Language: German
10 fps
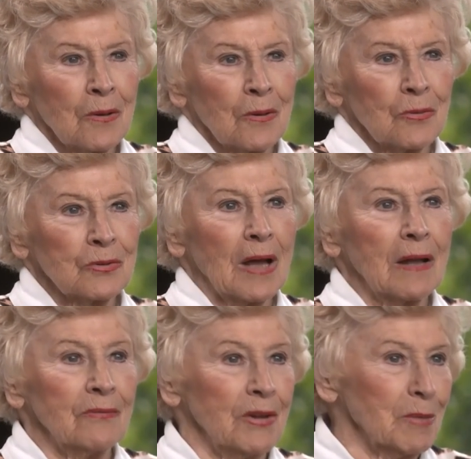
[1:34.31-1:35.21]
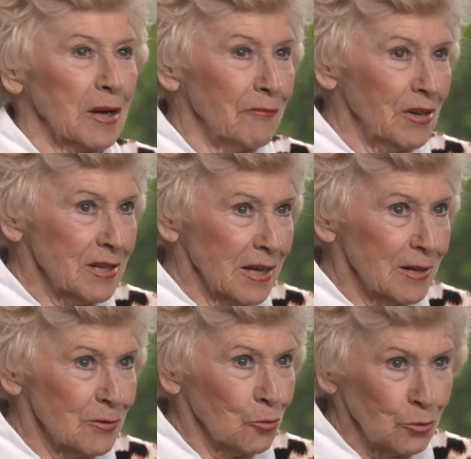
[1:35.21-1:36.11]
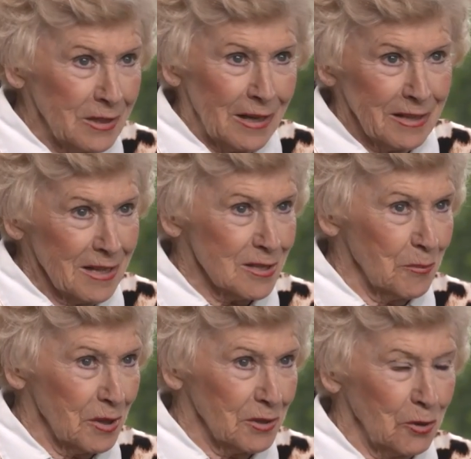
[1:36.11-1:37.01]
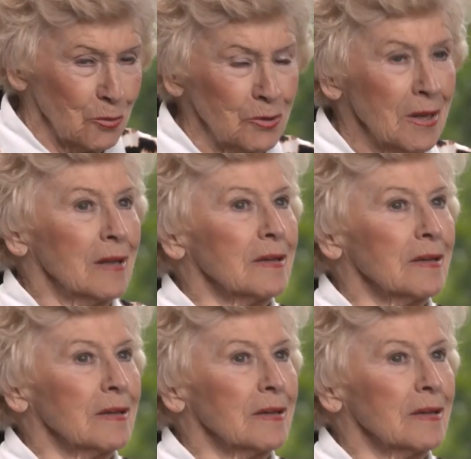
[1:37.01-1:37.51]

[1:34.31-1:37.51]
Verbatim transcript: Mhm. Und dann, wenn, man, wenn ich einen Hund hatte, jetzt habe ich halt einen Hund,